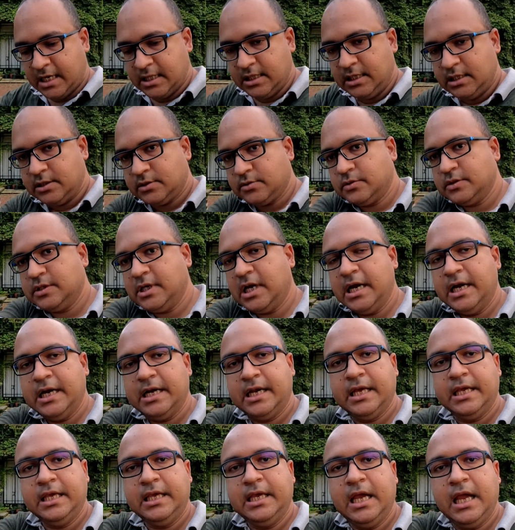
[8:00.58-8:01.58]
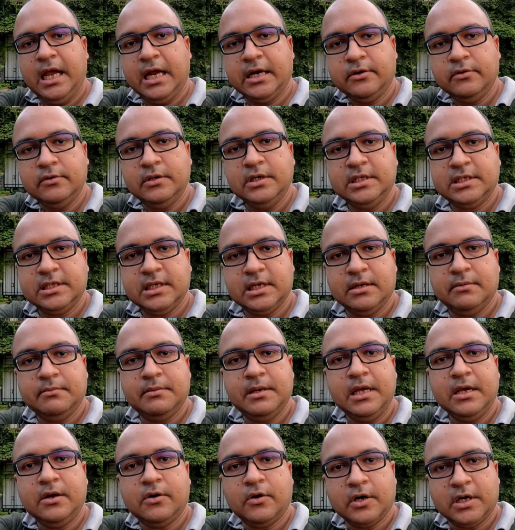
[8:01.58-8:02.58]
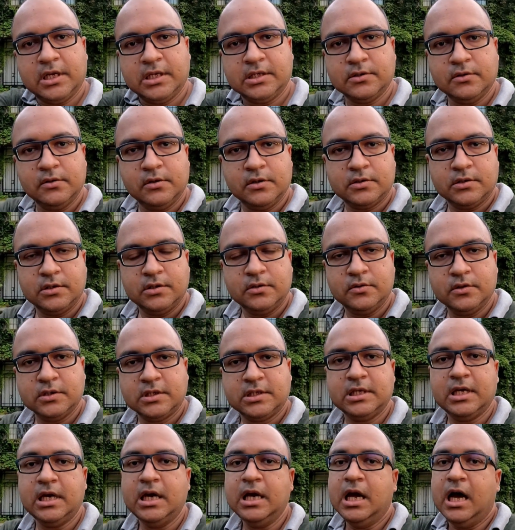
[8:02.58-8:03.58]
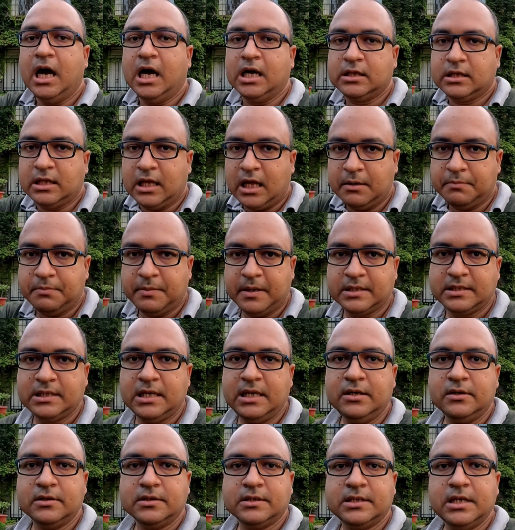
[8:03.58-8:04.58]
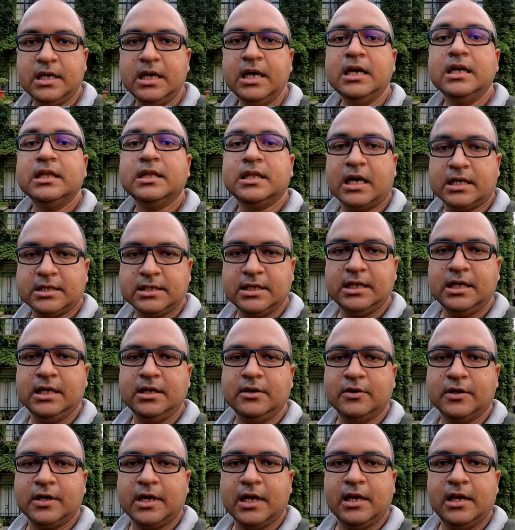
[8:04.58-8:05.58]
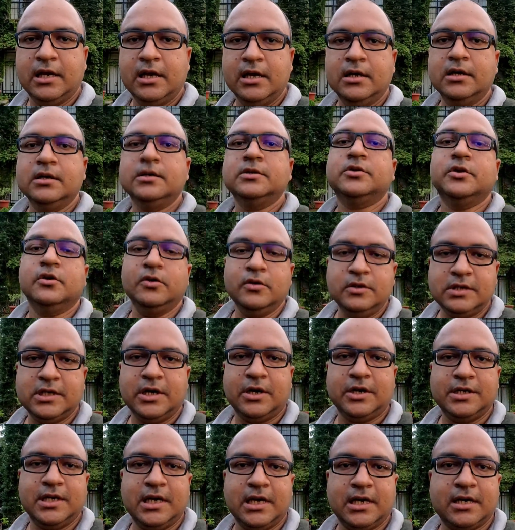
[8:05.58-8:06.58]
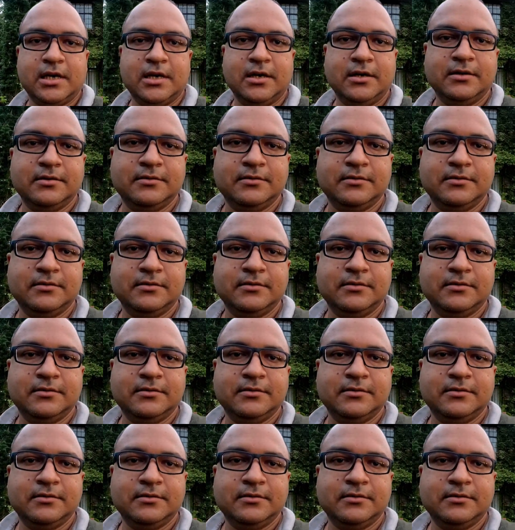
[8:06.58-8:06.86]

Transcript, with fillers: এখান দিয়ে সোজা হেঁটে গিয়ে একটু নিচে নামলেই কটেজগুলো শুরু হচ্ছে আর তার পাশেই হচ্ছে তাসিটিং হোটেল চলুন যাওয়া যাক